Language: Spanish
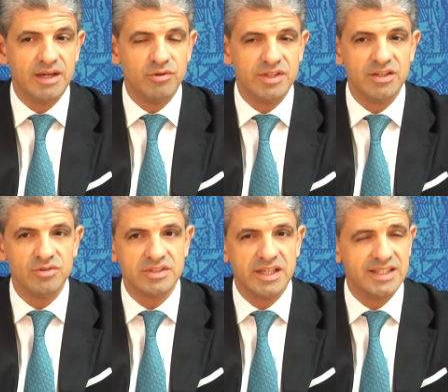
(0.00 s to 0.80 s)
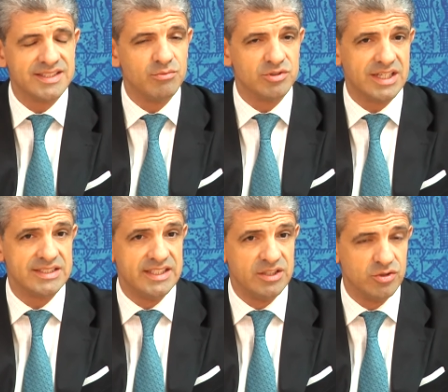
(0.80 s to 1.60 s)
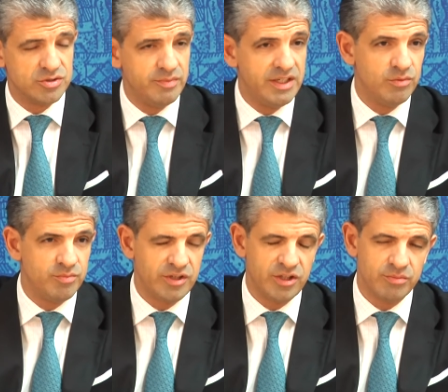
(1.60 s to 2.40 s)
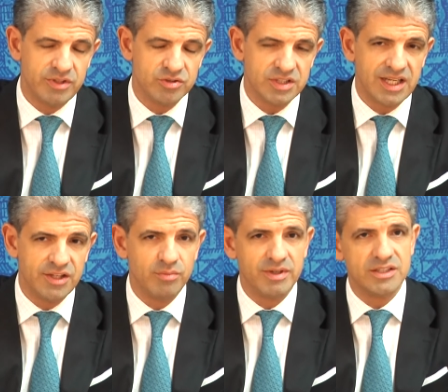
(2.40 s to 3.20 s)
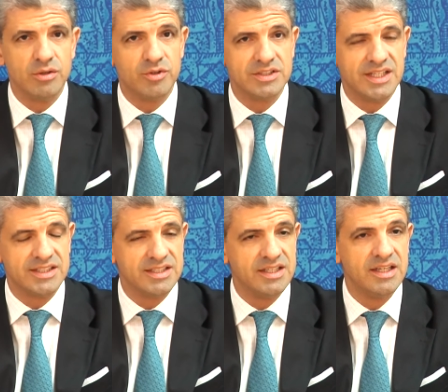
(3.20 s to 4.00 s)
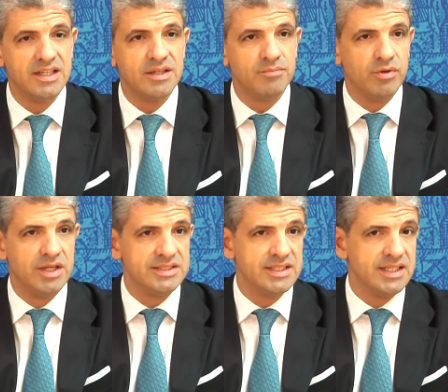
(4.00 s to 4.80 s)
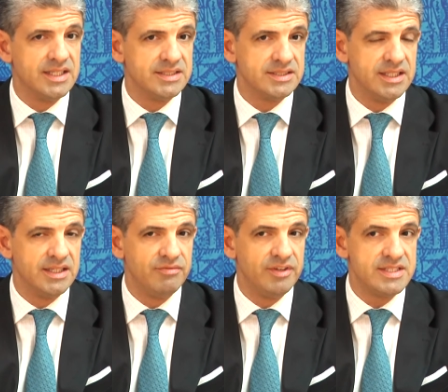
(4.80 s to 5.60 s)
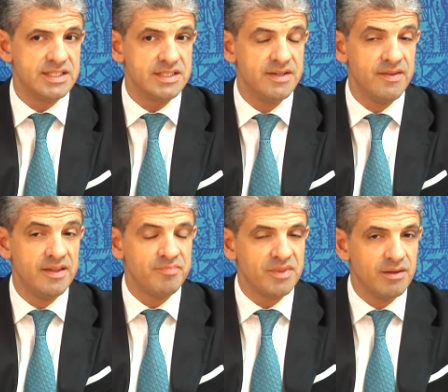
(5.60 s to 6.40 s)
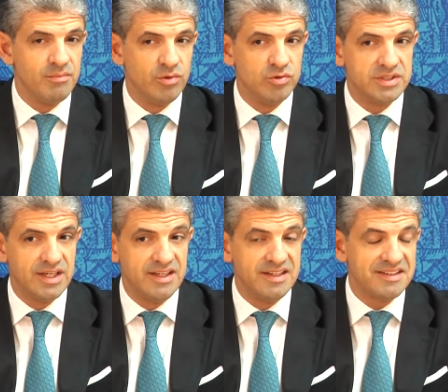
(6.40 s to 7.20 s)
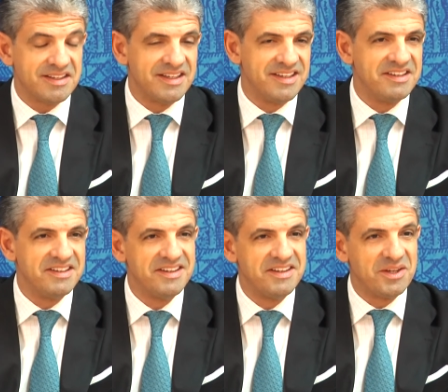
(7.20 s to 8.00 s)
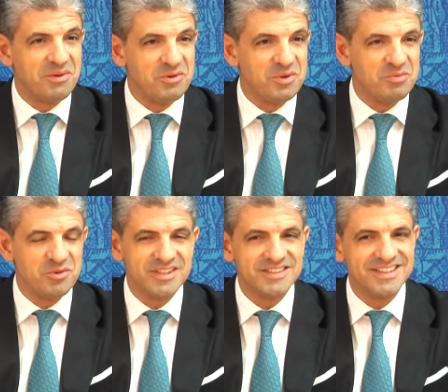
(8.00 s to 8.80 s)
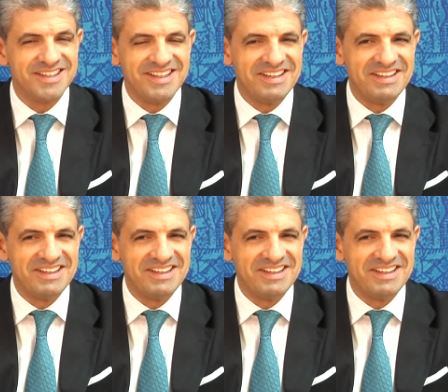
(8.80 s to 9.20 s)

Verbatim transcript: abonados, que ya estamos casi en los mil, un poquito menos que el año pasado por, esta, por estas fechas, me gustaría que que bueno, pues eh,